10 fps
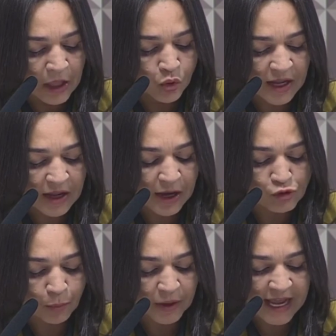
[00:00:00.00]
nunca havia
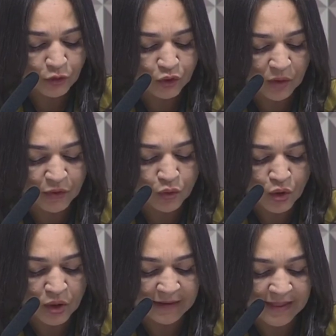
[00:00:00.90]
acompanhado sua
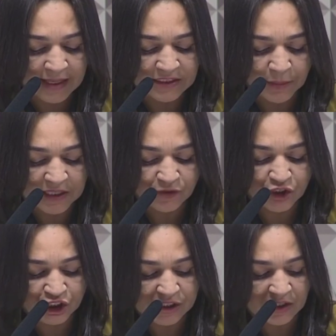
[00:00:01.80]
figura e dela se manteve
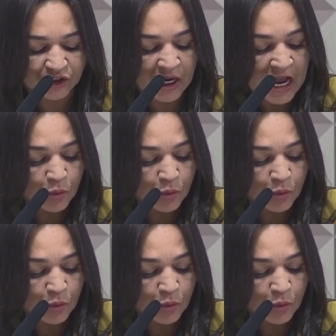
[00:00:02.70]
distante